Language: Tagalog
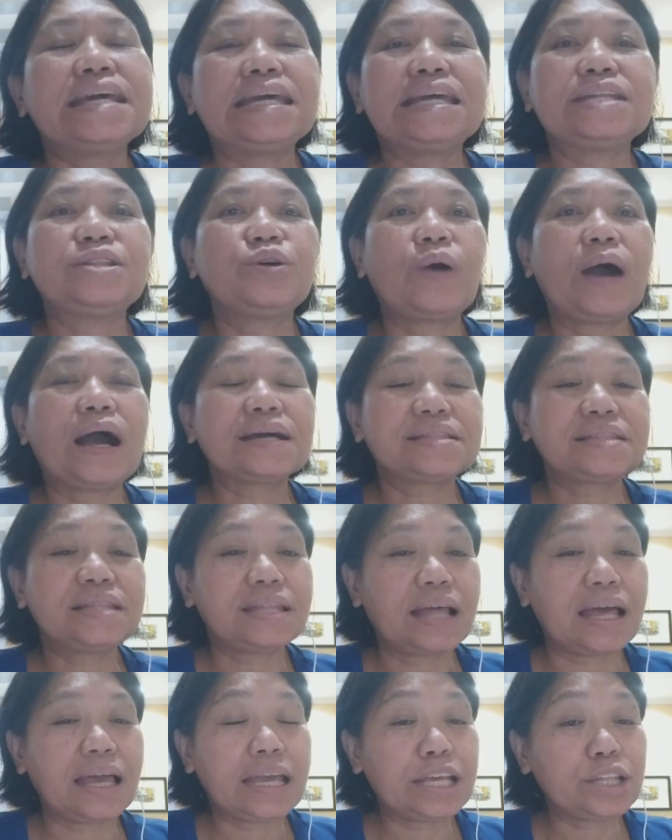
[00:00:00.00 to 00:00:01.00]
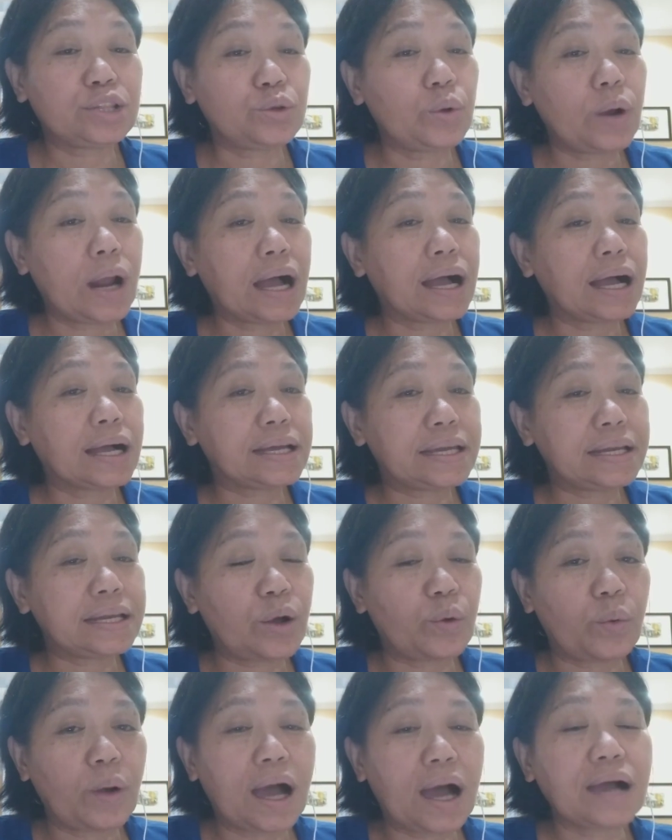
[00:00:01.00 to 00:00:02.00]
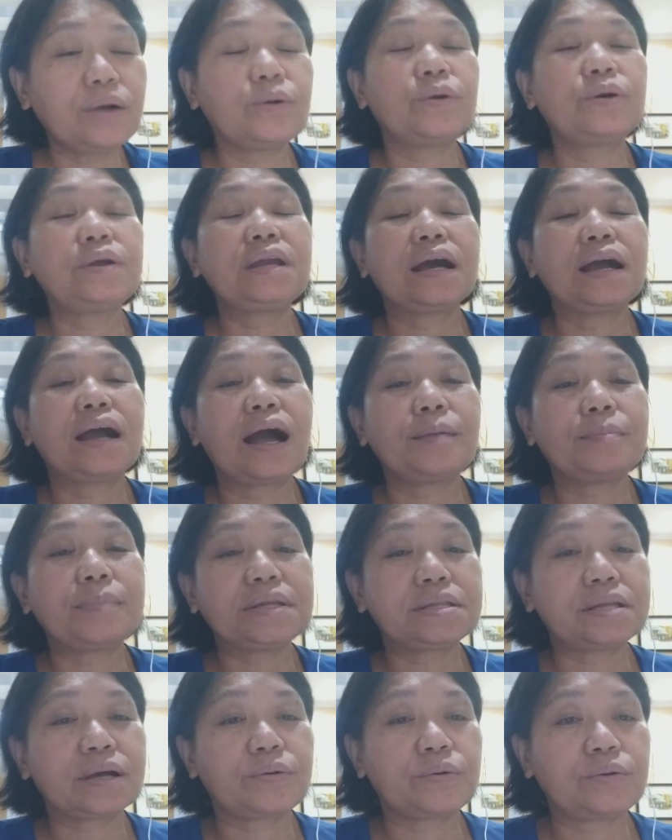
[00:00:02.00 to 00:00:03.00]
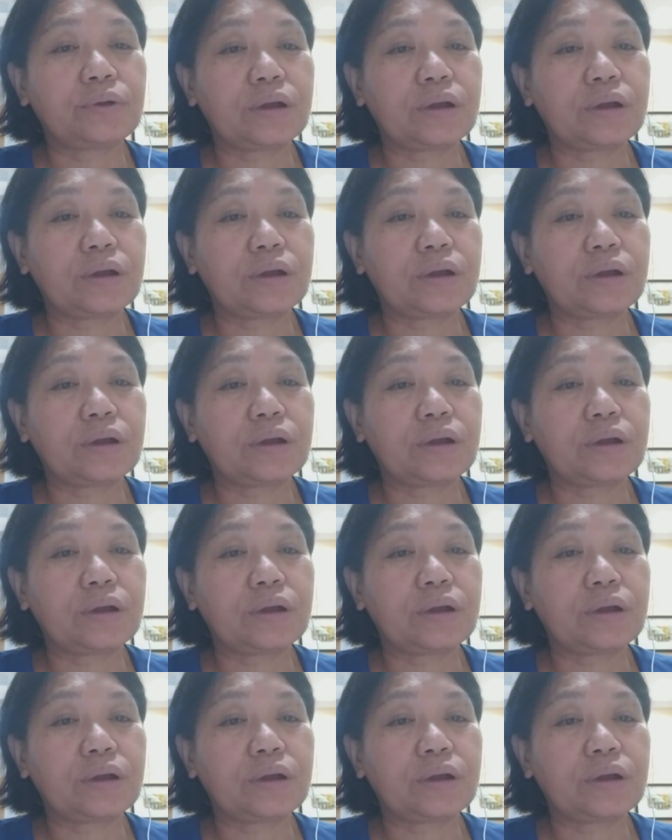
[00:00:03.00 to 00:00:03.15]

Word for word: ito, ang, ito lang ang ginawa ko. Nagamit ako